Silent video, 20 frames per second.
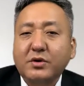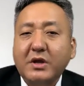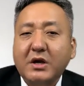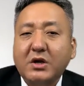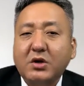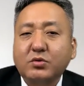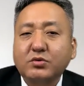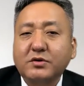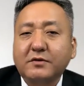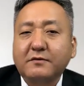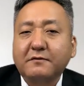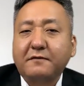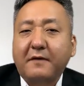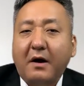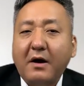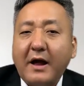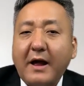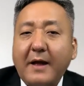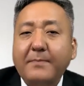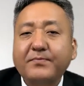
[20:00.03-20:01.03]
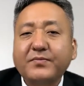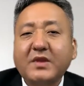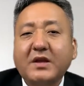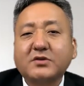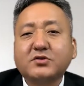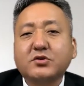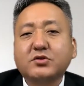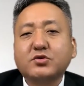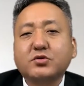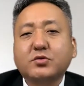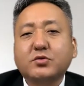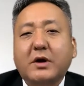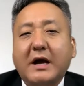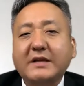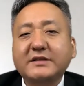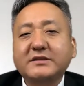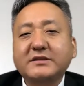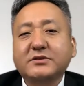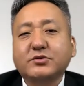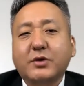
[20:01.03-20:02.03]
业构成妨碍。他说，中国
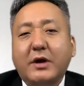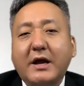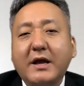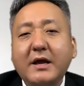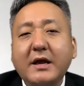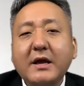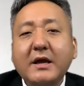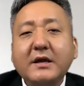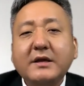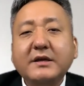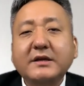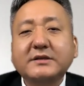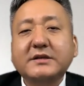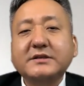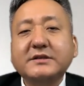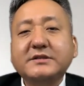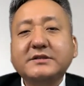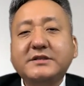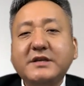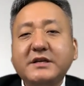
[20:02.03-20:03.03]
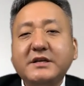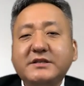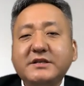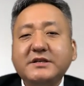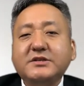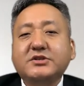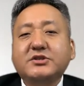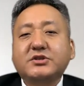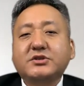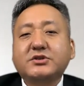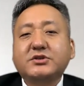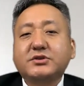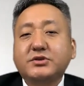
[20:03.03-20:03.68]
海警船也曾接近